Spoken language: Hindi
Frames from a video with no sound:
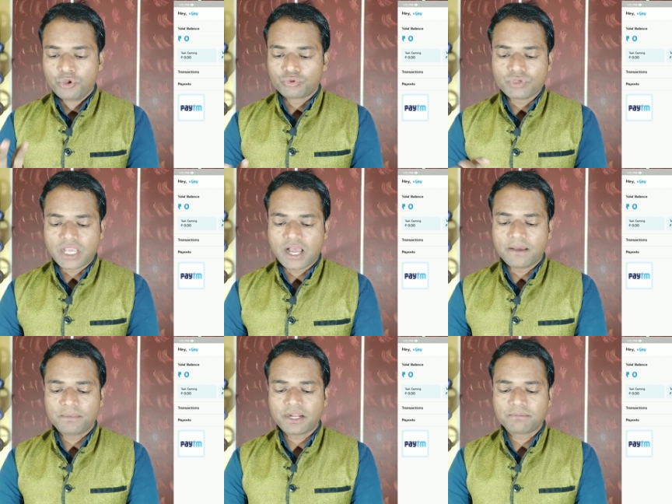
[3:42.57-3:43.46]
तो
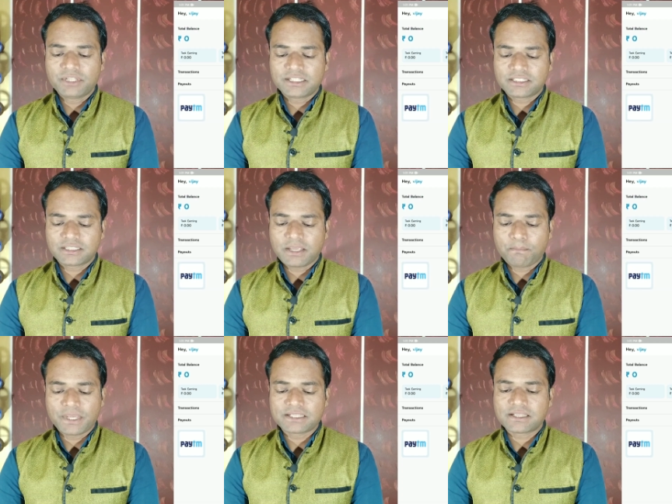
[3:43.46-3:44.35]
यहाँ पर आप देख सकते
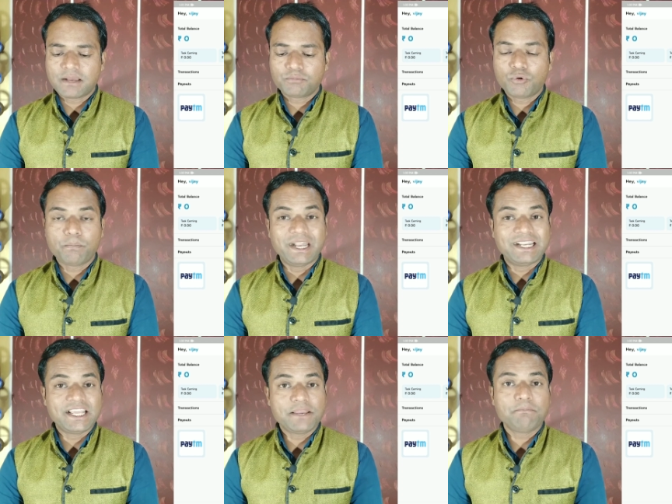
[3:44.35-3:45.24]
हैं पैसा आपको
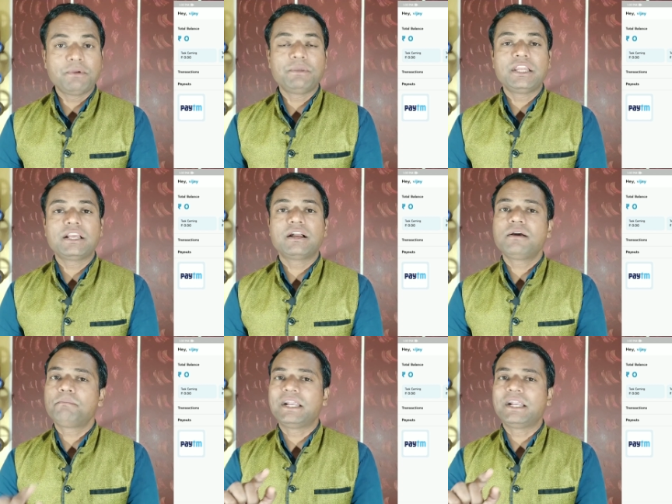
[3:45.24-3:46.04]
पेटीएम में मिलेगा